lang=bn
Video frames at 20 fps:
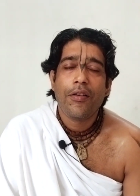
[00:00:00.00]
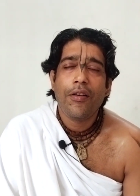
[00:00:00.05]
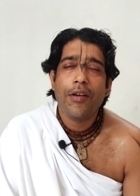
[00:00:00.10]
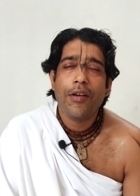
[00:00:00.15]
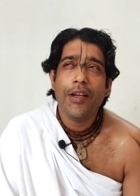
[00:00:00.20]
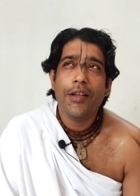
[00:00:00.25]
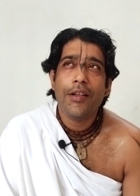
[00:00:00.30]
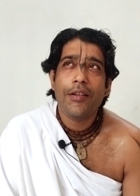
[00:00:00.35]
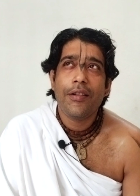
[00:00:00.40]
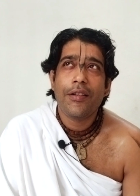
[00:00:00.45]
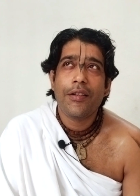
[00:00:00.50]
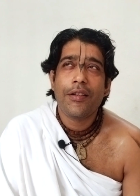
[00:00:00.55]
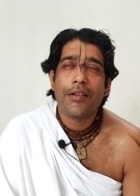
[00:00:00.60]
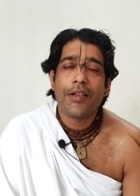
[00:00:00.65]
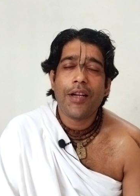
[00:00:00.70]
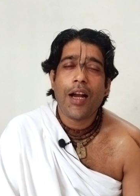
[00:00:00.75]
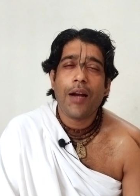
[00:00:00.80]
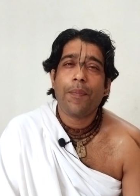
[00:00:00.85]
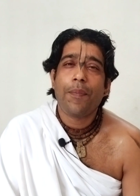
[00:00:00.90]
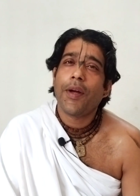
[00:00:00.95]
ওই
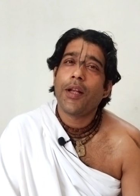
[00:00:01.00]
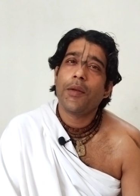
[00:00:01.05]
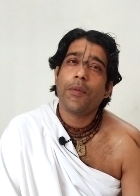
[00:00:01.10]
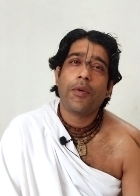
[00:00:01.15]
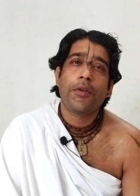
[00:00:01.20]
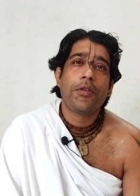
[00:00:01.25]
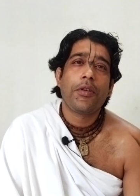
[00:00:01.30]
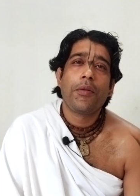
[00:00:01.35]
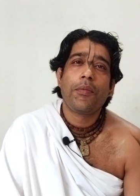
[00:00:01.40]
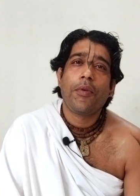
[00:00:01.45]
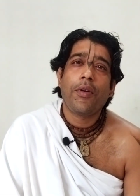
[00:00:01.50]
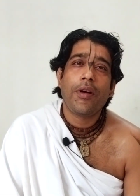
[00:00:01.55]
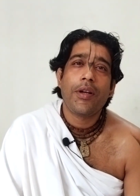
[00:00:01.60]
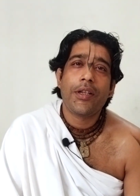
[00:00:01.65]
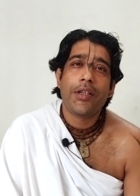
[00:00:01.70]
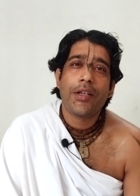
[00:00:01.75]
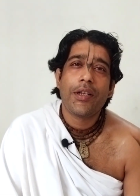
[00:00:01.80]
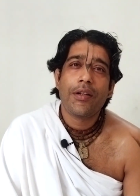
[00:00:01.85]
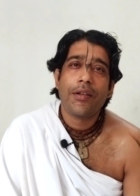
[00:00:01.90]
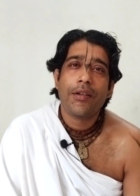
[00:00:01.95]
চার পাঁচ বছর
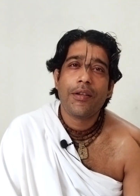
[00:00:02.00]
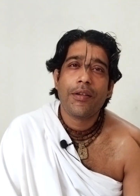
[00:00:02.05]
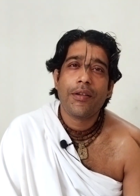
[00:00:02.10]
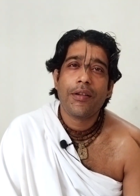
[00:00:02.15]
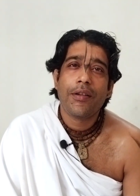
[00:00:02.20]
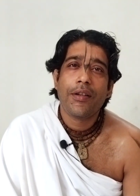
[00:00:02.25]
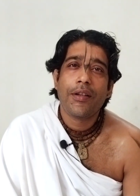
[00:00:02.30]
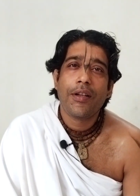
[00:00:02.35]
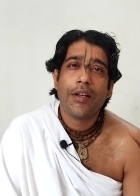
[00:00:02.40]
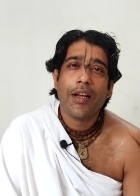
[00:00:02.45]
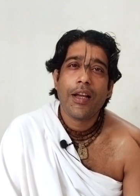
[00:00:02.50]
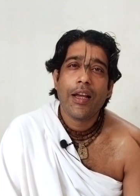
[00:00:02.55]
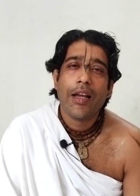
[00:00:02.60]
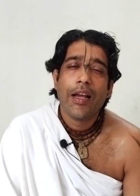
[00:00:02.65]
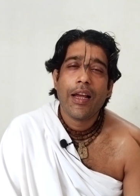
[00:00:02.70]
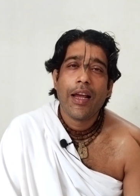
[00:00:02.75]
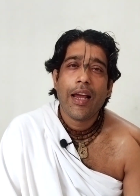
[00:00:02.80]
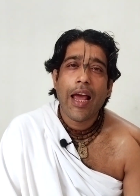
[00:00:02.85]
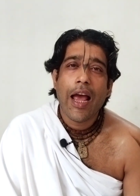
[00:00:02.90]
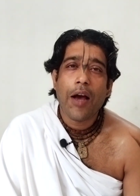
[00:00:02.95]
বয়স
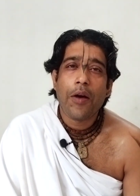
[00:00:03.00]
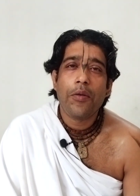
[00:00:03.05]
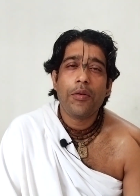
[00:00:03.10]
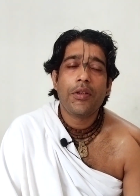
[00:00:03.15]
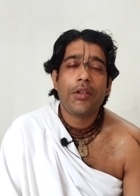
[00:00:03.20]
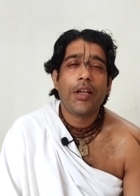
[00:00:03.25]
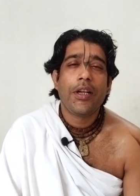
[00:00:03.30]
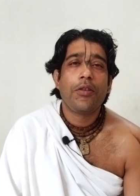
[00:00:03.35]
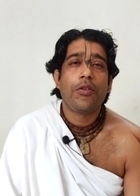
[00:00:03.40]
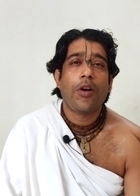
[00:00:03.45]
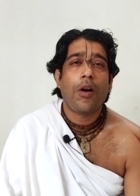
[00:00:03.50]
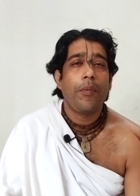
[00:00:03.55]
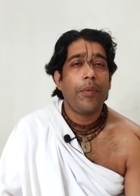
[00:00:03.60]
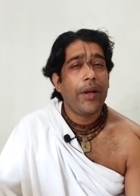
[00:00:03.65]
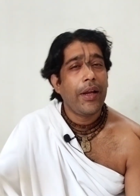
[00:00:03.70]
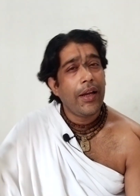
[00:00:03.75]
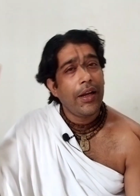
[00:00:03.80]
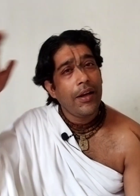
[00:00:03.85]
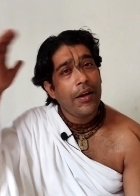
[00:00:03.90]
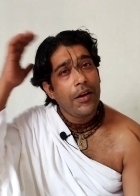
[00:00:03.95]
এখন সে
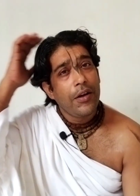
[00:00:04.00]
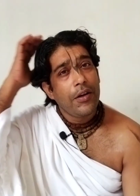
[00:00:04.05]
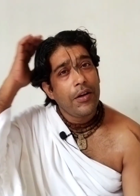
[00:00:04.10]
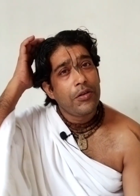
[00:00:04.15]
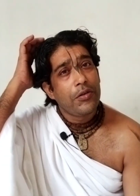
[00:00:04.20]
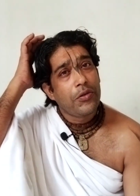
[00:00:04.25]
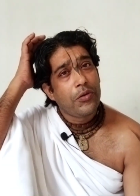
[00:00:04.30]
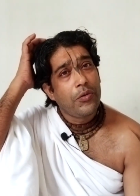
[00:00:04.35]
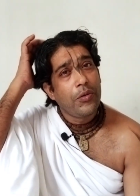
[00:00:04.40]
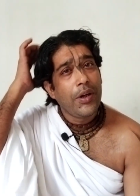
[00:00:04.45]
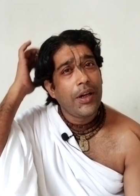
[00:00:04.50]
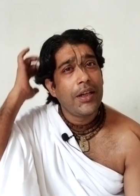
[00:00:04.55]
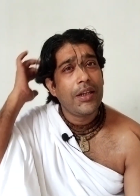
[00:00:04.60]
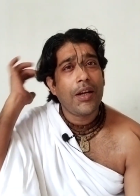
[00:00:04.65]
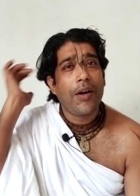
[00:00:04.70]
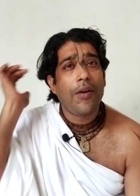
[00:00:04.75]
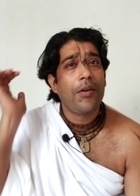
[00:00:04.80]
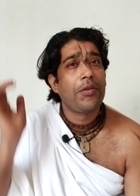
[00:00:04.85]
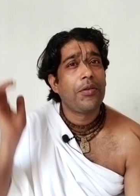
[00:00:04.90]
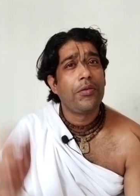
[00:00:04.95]
সবে স্কুলে
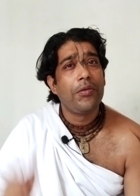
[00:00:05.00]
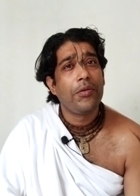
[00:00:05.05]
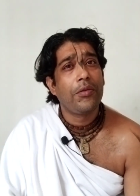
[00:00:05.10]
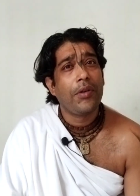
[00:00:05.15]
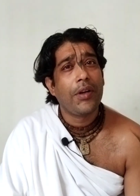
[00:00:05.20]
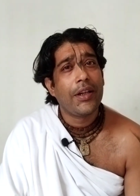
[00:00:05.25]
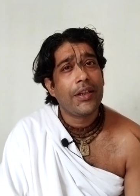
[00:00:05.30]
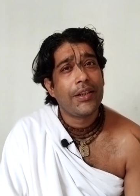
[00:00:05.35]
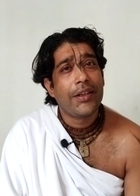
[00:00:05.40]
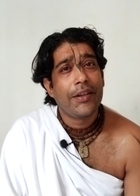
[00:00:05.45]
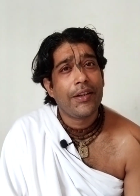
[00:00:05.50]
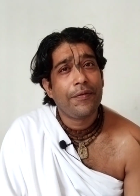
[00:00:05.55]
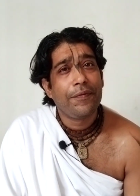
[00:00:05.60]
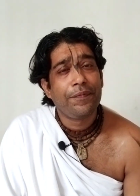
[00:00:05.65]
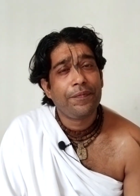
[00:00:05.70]
যাওয়া শুরু করেছে